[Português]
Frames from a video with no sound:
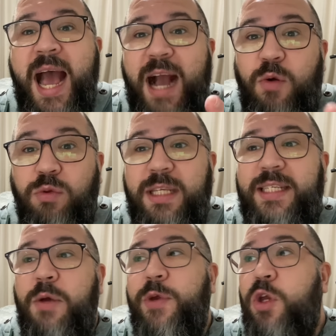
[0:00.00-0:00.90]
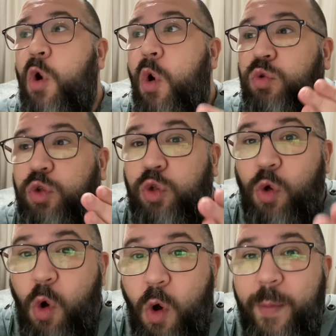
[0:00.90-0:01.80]
Aconteceu em
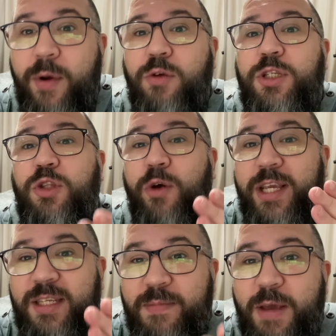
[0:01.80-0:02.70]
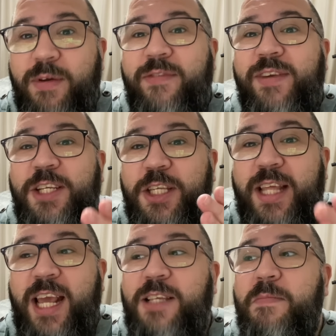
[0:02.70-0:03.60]
outubro de
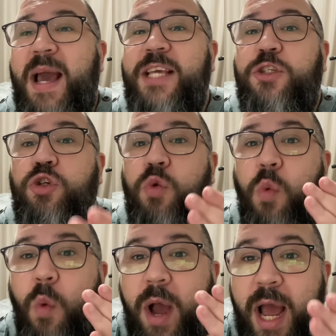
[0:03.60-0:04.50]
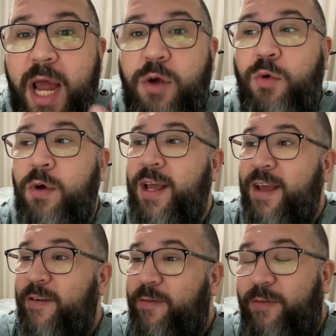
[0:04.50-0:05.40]
2023, mais de um ano,
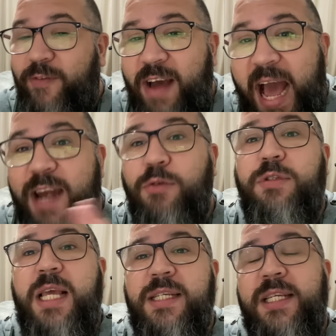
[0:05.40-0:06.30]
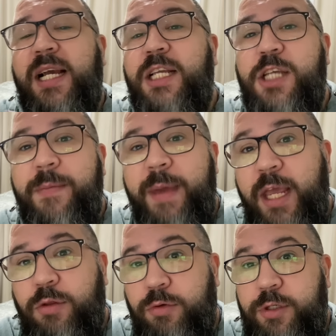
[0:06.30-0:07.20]
vários
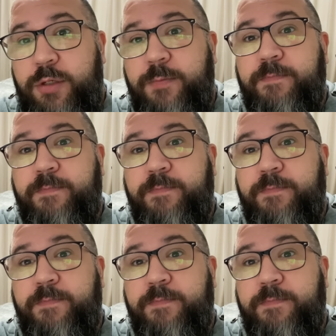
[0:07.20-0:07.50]
desencadeamentos.